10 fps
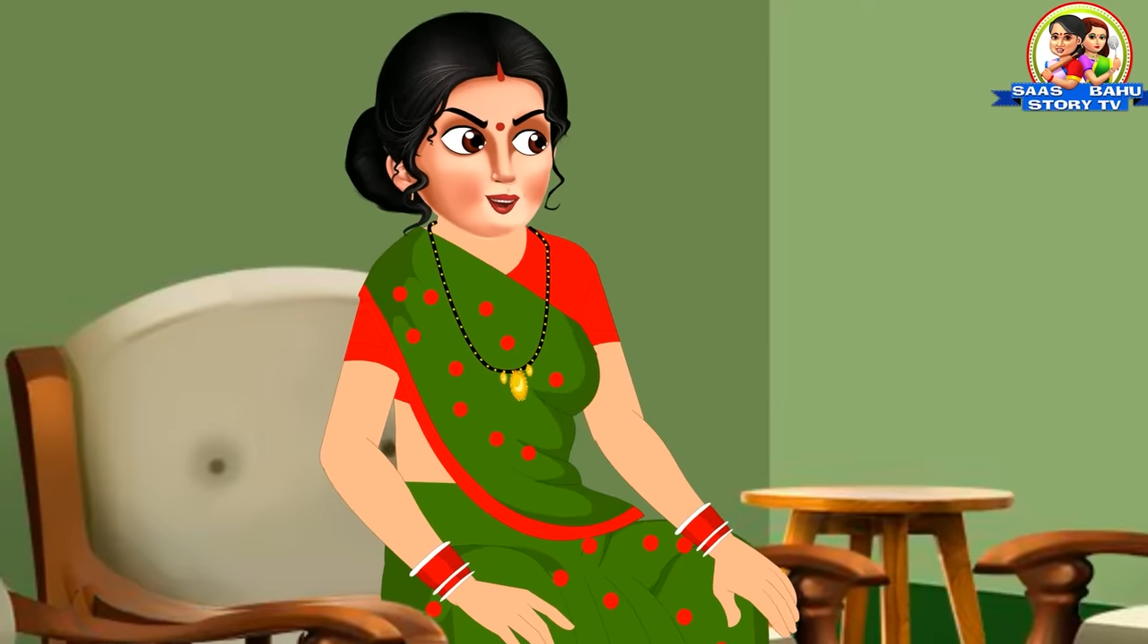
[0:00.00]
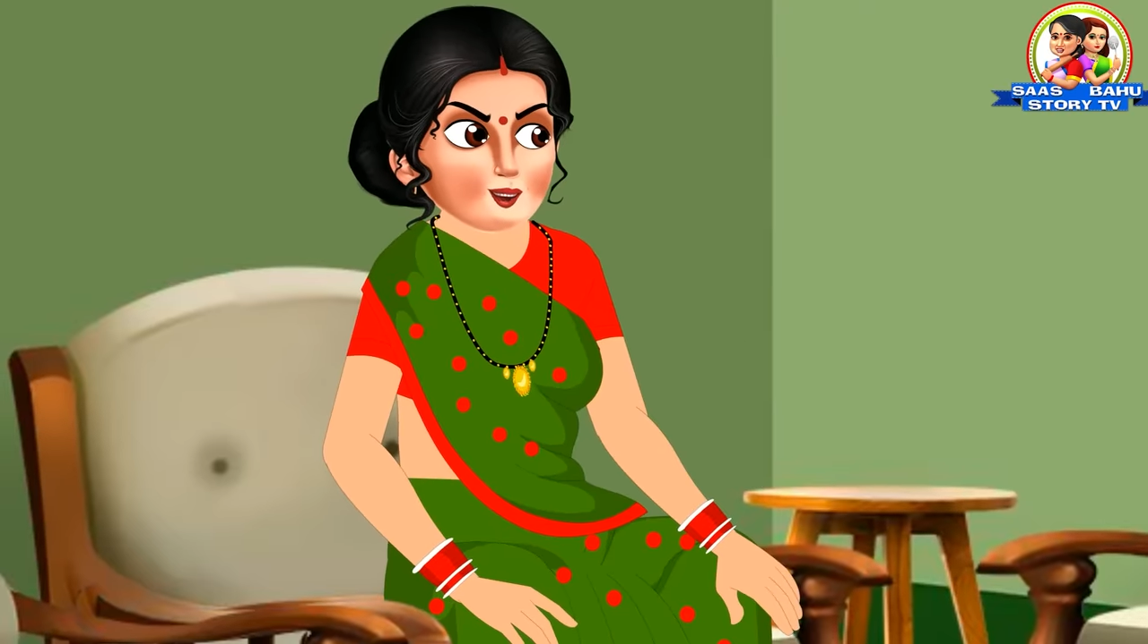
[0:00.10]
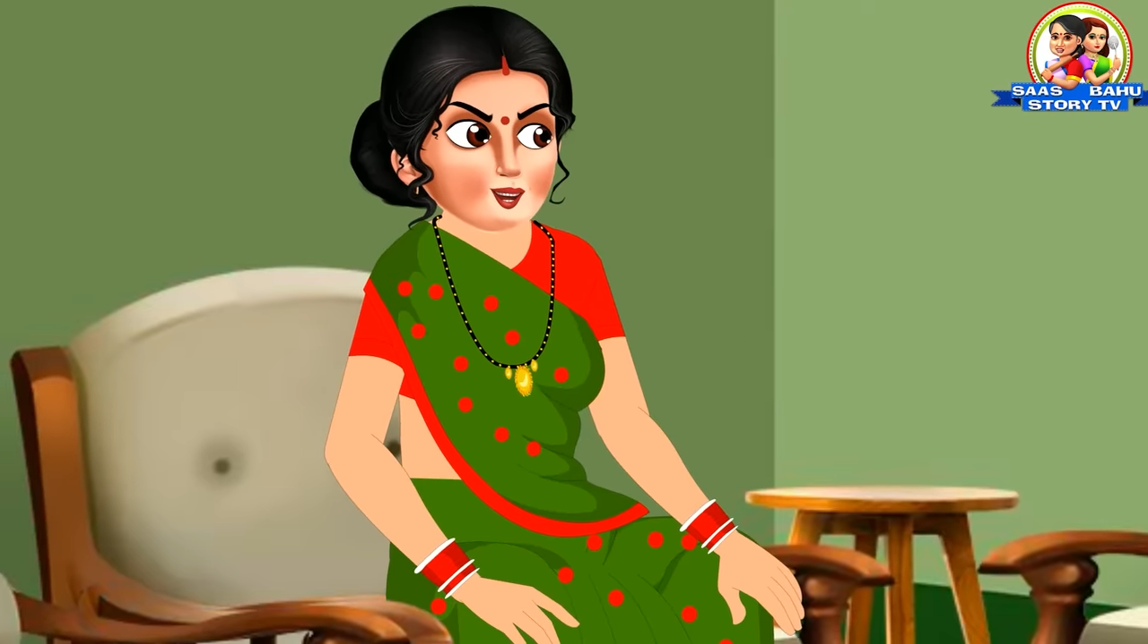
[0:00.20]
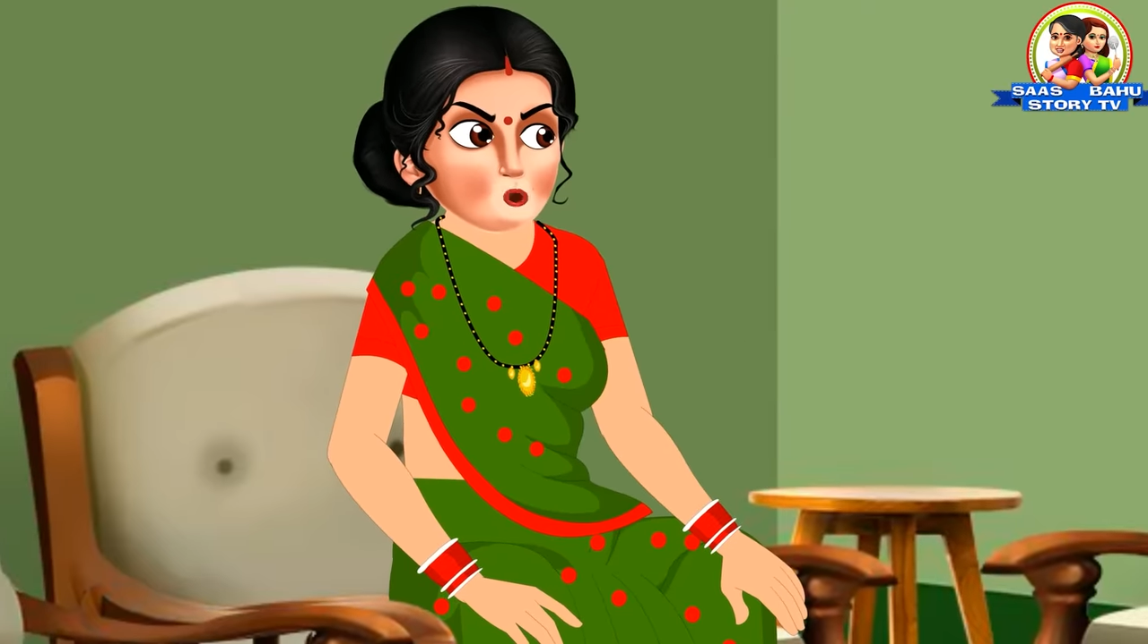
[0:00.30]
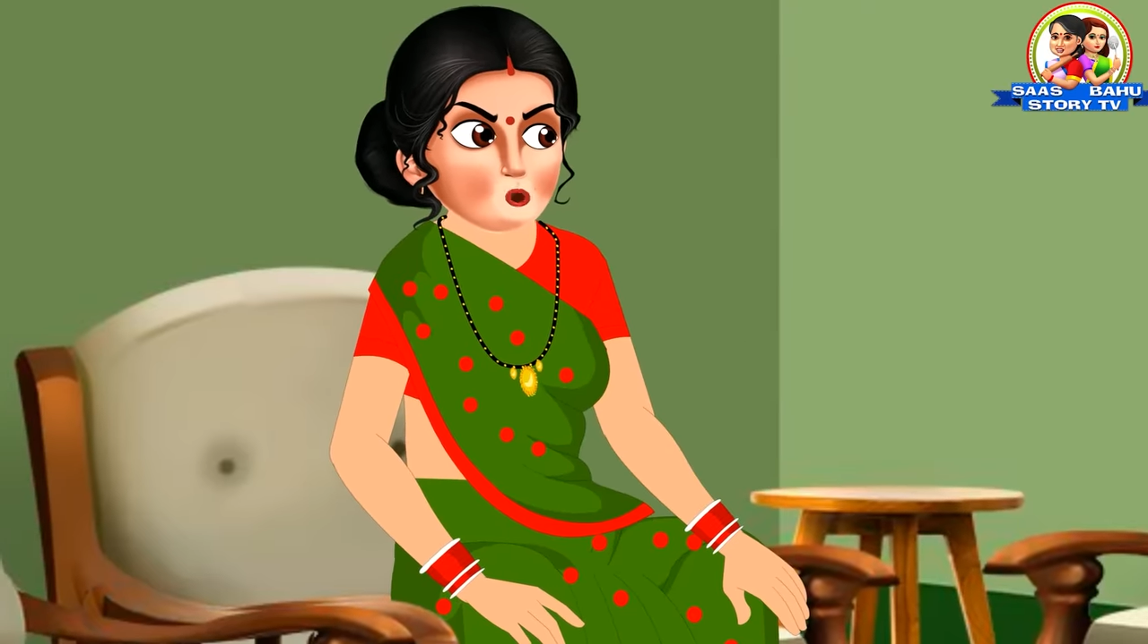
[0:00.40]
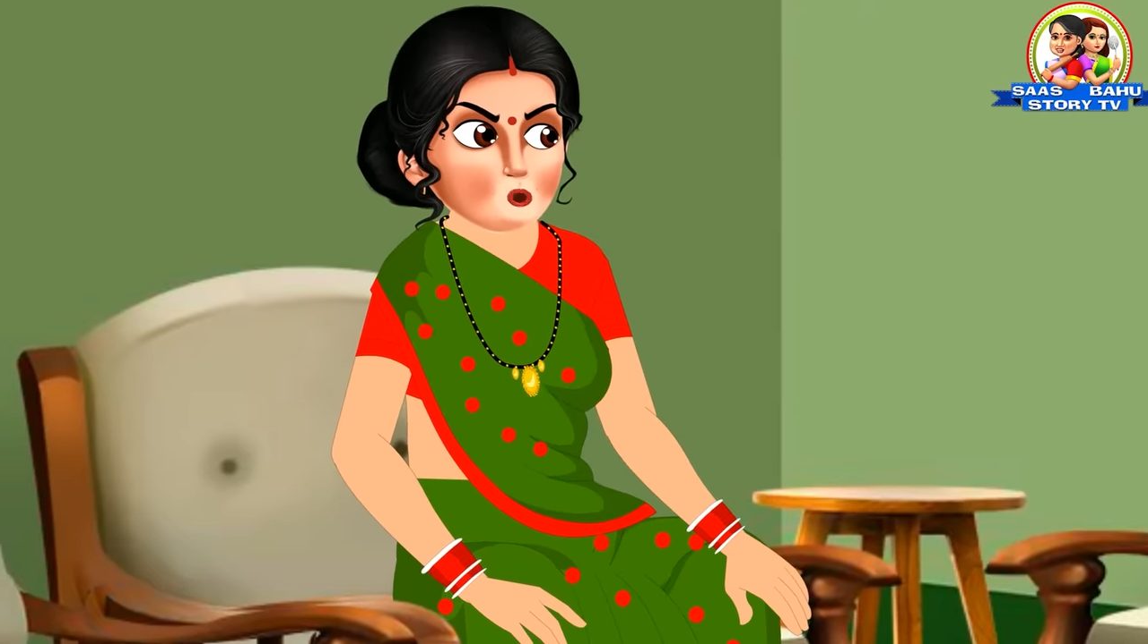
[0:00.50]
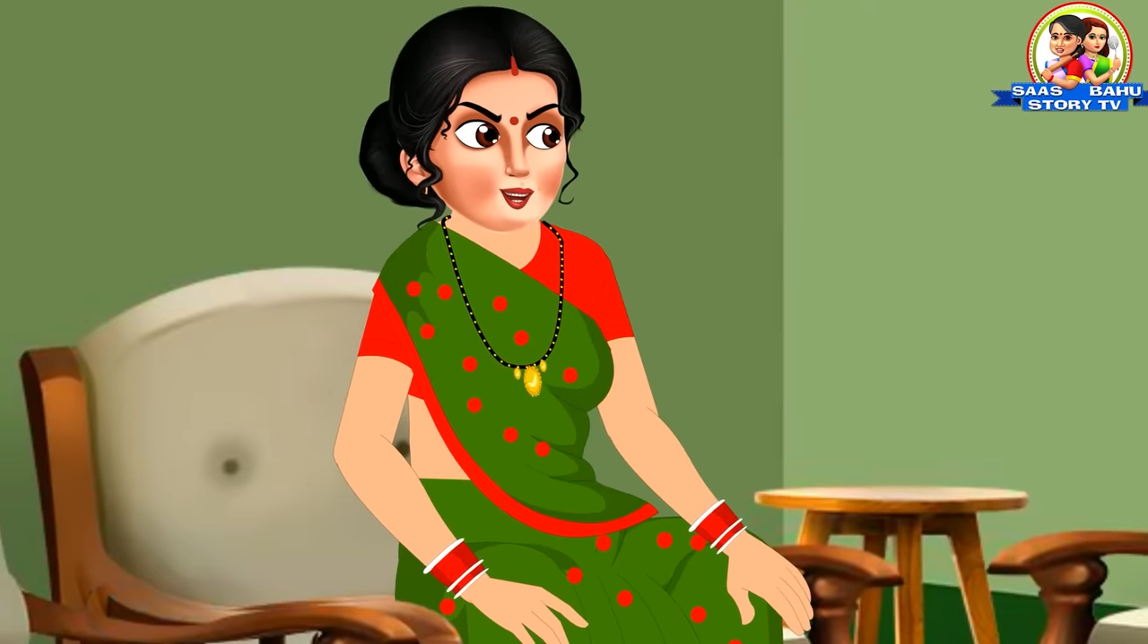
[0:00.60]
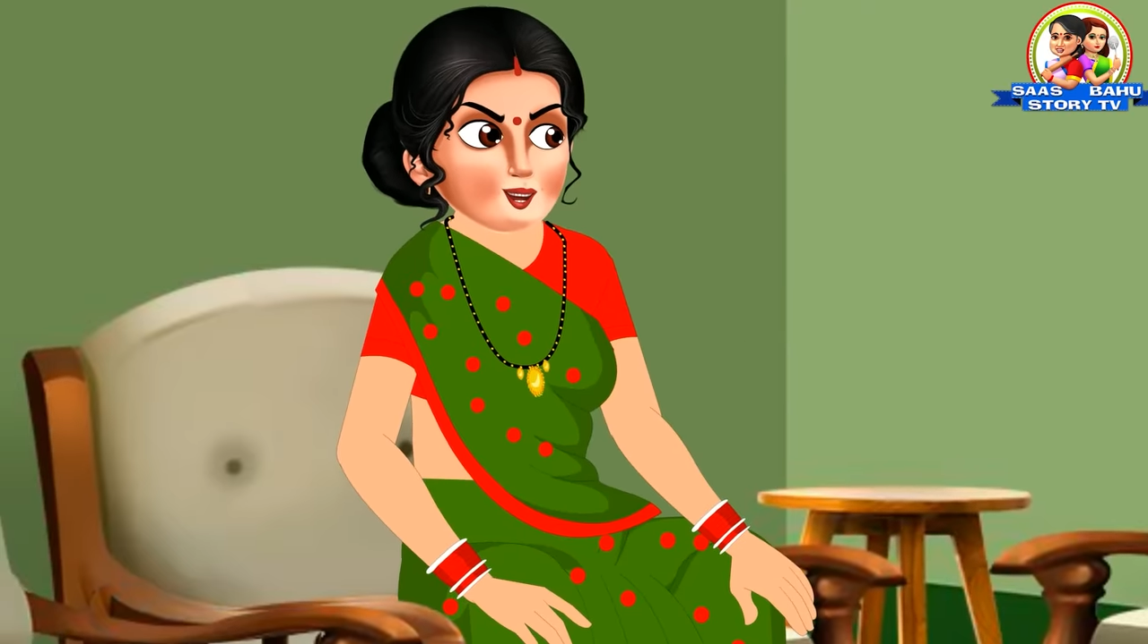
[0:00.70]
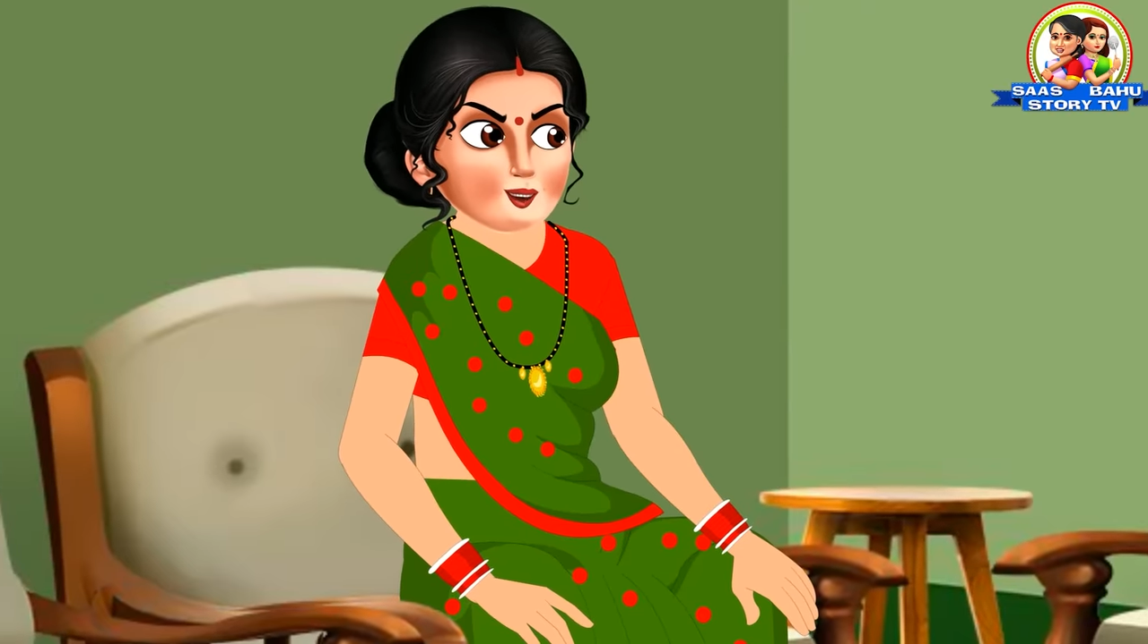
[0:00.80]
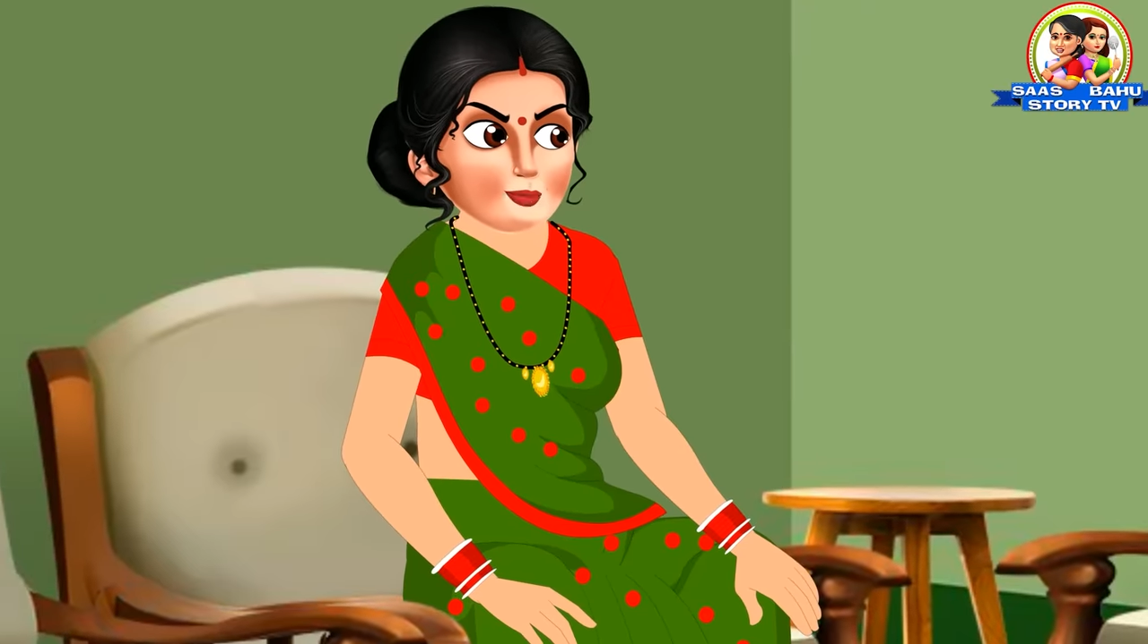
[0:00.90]
पर आगे से
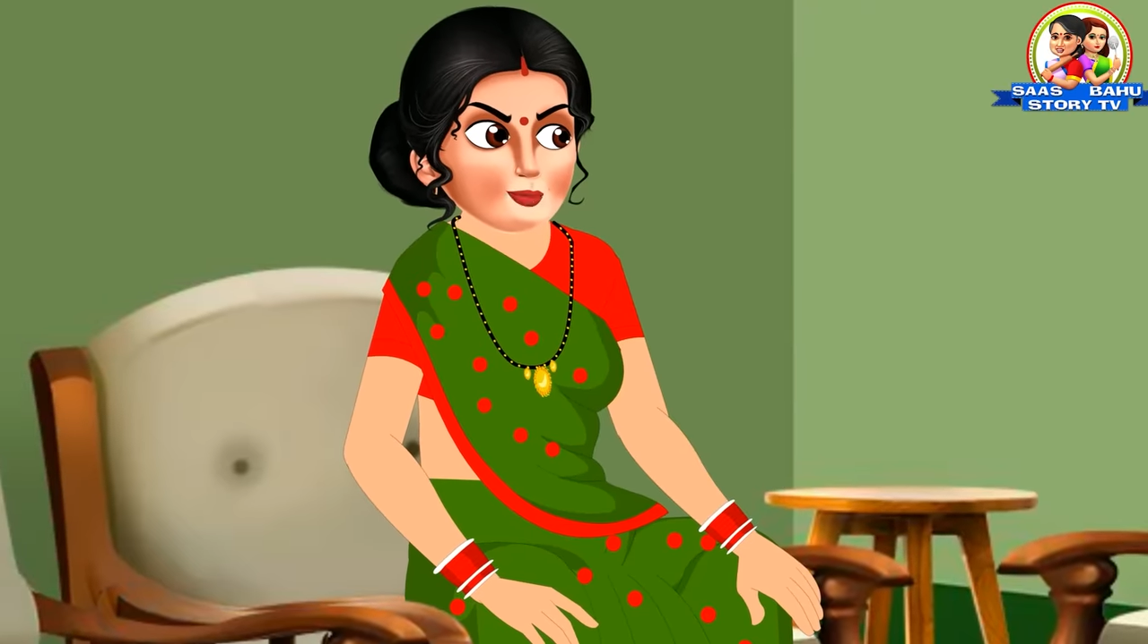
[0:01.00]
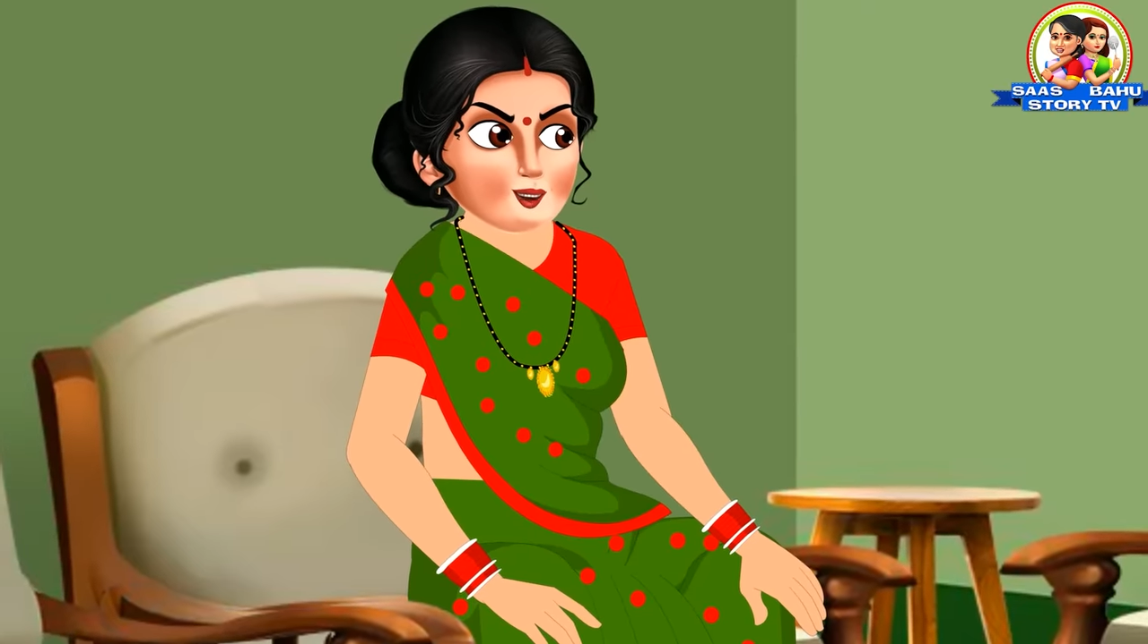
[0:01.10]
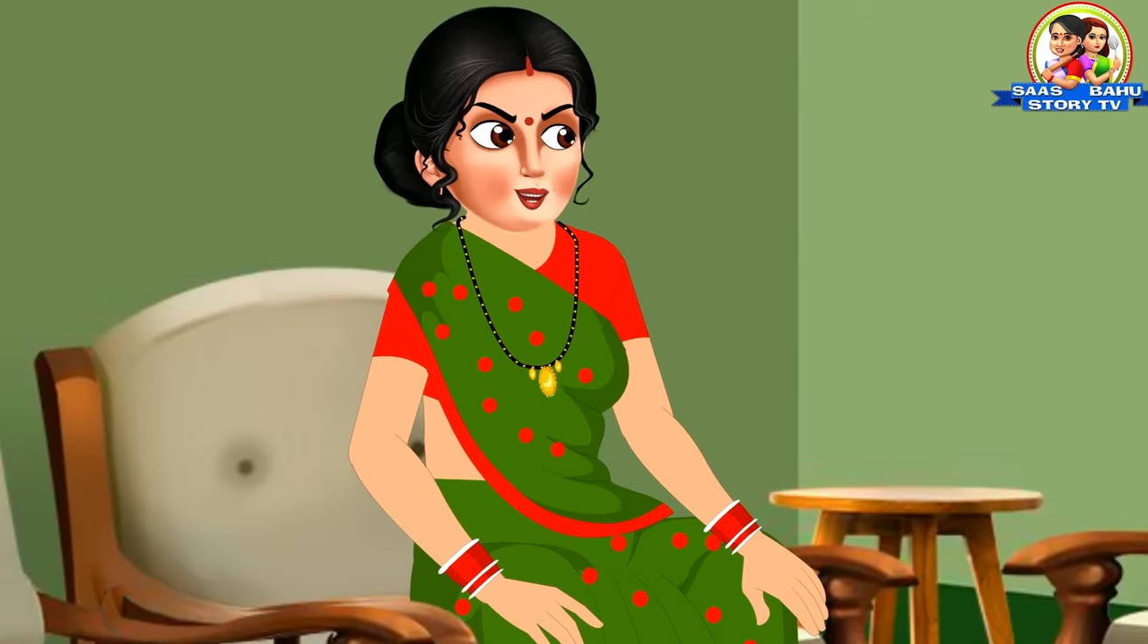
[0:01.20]
कभी मुझसे